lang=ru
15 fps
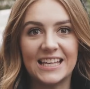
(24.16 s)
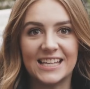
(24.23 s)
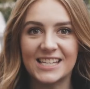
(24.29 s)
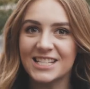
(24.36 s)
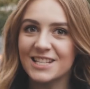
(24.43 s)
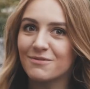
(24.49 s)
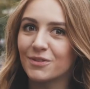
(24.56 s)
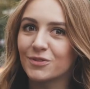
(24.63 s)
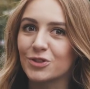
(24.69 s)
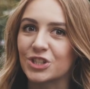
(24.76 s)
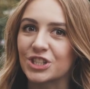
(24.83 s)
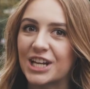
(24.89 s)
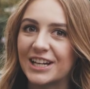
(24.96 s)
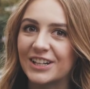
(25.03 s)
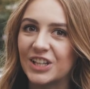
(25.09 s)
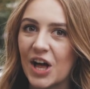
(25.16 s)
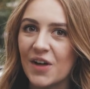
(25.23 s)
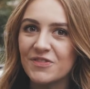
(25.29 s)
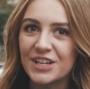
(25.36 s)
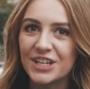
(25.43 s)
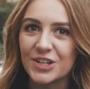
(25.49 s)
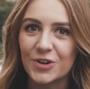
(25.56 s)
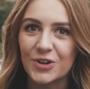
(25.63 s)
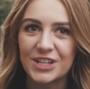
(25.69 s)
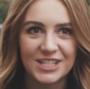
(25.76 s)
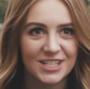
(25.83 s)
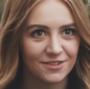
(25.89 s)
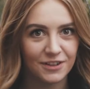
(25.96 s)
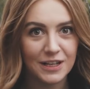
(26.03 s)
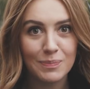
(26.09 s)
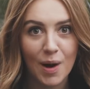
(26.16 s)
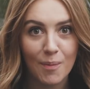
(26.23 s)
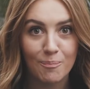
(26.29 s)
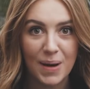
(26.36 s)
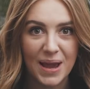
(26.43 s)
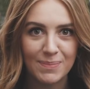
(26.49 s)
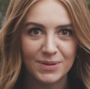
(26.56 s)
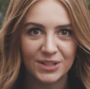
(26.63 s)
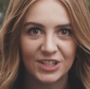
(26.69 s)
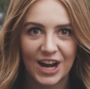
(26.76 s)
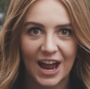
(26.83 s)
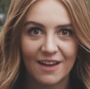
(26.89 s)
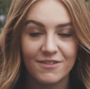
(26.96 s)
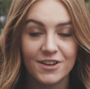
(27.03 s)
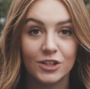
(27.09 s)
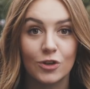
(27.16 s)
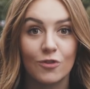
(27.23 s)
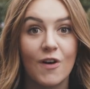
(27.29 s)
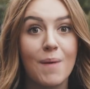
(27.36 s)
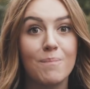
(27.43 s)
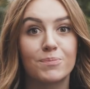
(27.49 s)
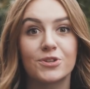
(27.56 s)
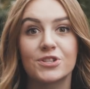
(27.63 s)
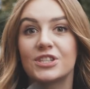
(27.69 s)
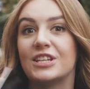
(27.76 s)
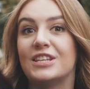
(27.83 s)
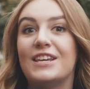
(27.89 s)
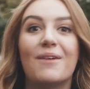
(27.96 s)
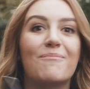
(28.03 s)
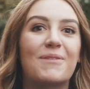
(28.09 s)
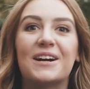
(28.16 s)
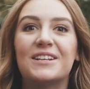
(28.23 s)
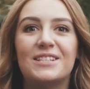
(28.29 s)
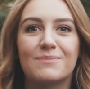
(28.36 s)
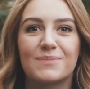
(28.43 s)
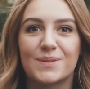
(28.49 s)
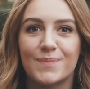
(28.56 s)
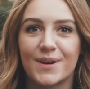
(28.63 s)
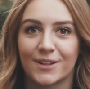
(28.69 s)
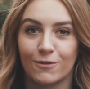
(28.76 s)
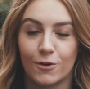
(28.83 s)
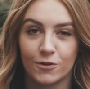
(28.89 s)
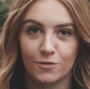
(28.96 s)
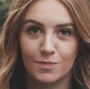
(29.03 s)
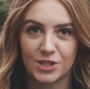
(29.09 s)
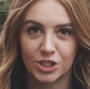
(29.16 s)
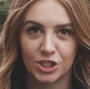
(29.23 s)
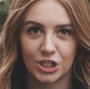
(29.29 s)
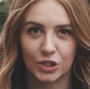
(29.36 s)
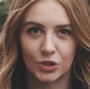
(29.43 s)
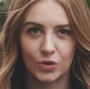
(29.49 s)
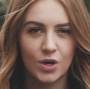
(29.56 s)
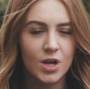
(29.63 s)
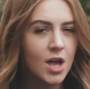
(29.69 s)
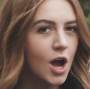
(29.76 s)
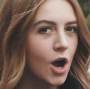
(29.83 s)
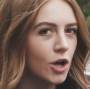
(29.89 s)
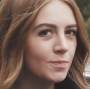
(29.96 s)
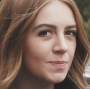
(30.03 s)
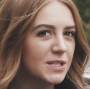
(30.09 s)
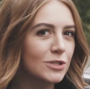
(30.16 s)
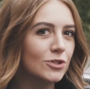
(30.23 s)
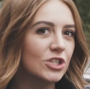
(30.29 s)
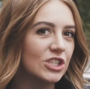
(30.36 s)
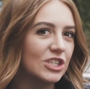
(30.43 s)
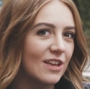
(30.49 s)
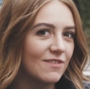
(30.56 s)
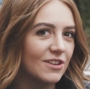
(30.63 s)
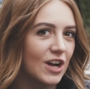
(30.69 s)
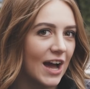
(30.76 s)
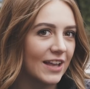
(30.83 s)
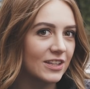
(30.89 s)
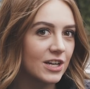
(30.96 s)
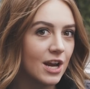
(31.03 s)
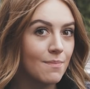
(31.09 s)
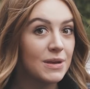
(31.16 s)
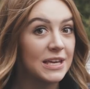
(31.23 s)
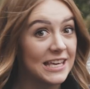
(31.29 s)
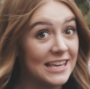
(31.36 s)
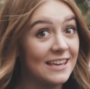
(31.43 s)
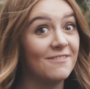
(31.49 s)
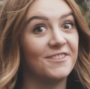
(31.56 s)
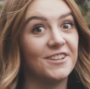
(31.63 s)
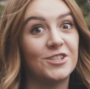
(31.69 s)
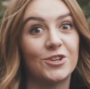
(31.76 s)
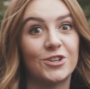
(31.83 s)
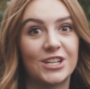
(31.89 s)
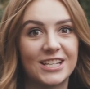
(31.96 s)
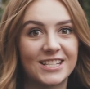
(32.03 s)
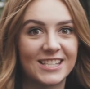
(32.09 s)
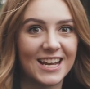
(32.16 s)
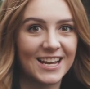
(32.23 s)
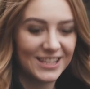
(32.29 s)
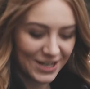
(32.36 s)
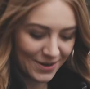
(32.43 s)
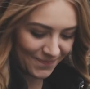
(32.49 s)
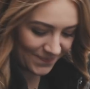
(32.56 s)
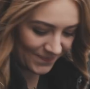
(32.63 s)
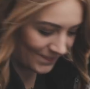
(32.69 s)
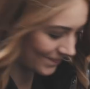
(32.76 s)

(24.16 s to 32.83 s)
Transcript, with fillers: Если вы в душе главный герой из фильма Baby Driver, то вам просто необходим смартфон в машину. Он послужит навигатором и видеорегистратором.